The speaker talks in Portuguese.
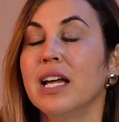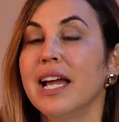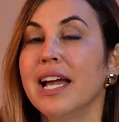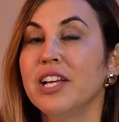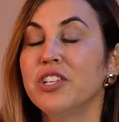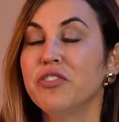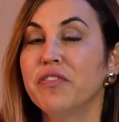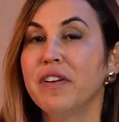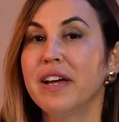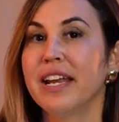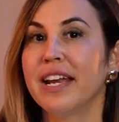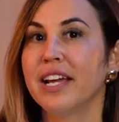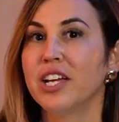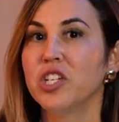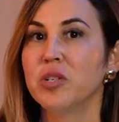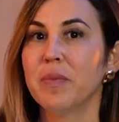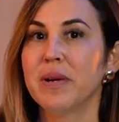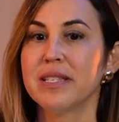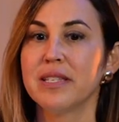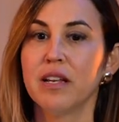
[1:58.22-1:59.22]
É
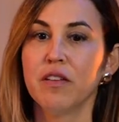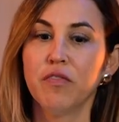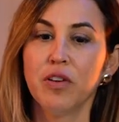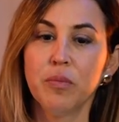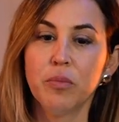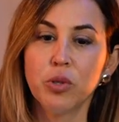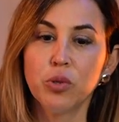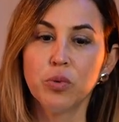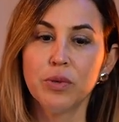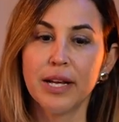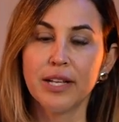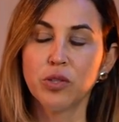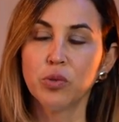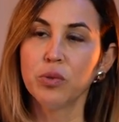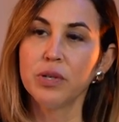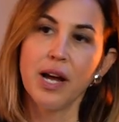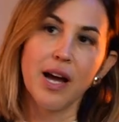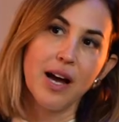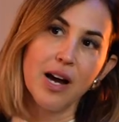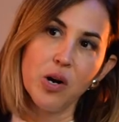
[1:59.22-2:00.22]
diferente, mas ele foi muito
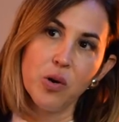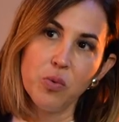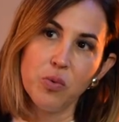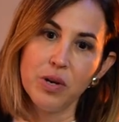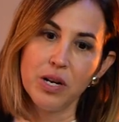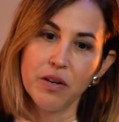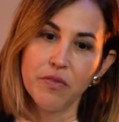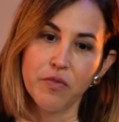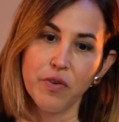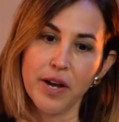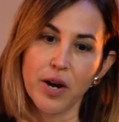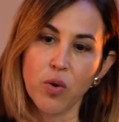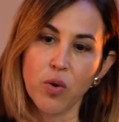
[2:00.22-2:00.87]
natural, ele foi